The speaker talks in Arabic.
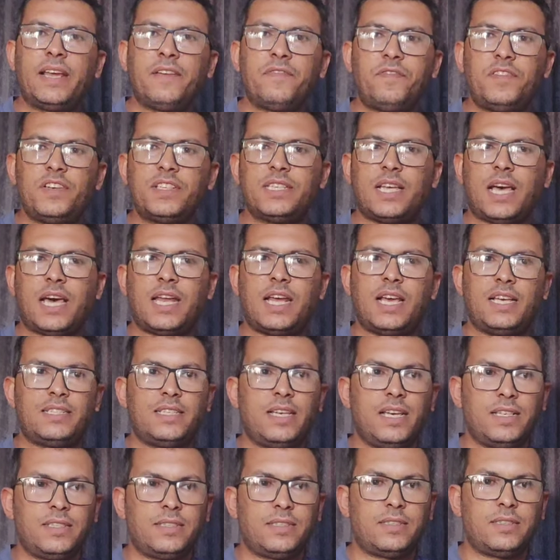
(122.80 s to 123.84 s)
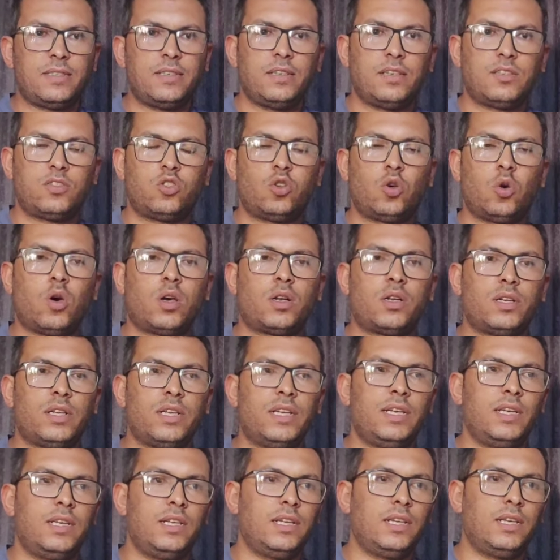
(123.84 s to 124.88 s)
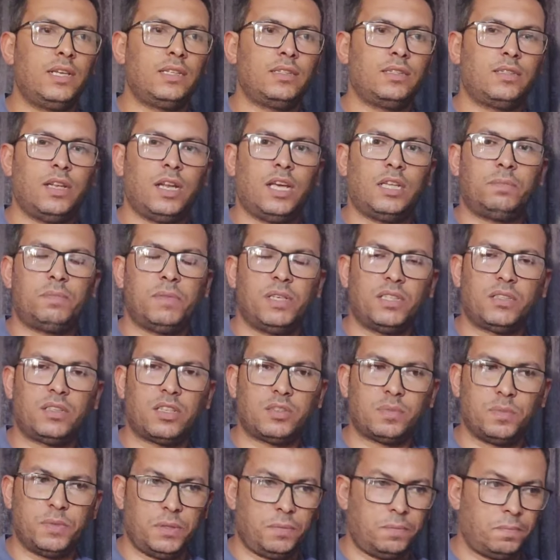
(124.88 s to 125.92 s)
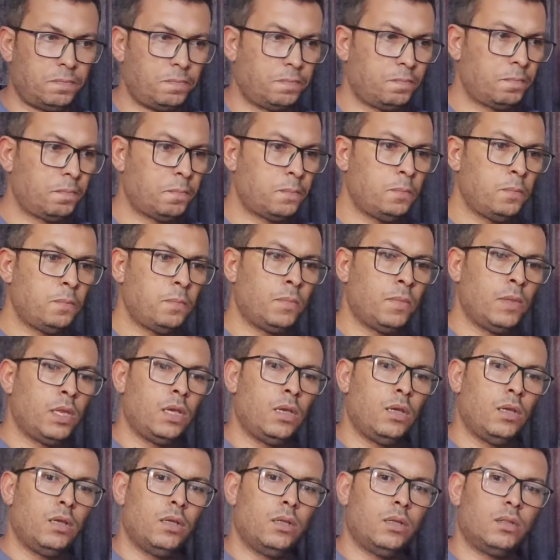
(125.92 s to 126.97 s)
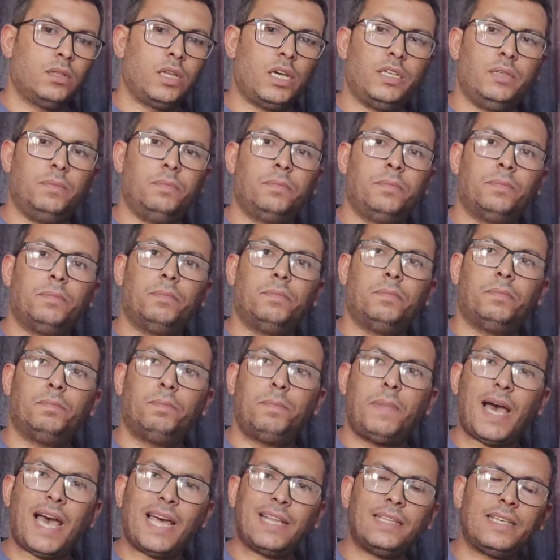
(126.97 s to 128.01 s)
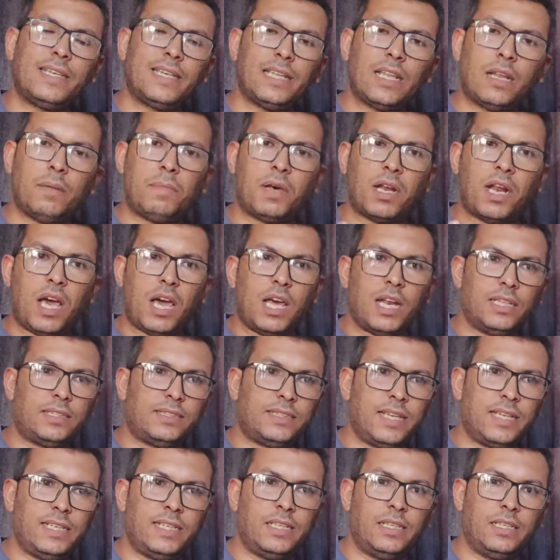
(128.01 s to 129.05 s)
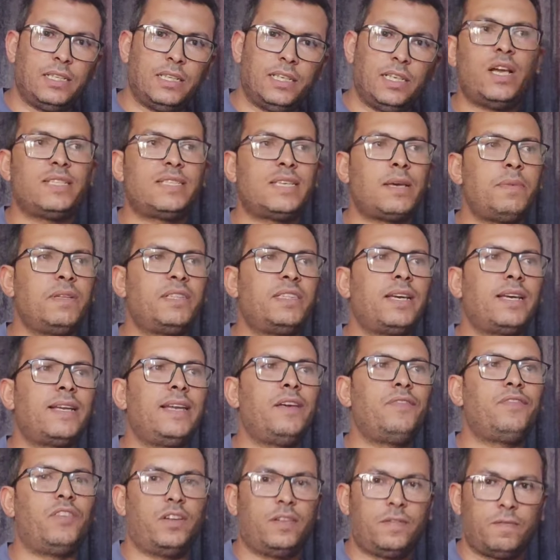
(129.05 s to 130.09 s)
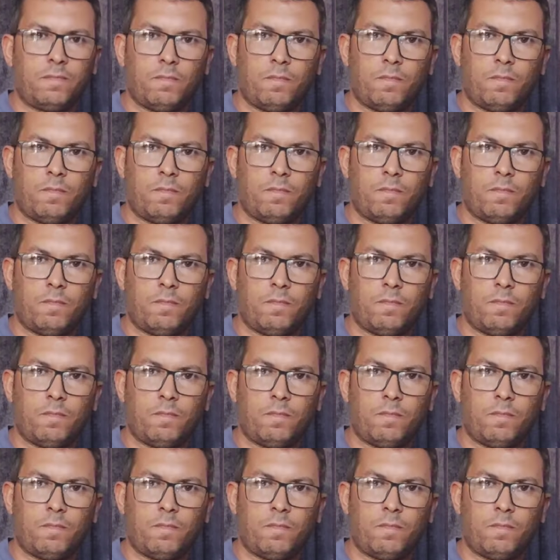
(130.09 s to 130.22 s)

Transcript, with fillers: ينفذ على اساس الصور اللي طلعت من التصميم طيب بعد كده المرحله الثانيه حساب التكلفه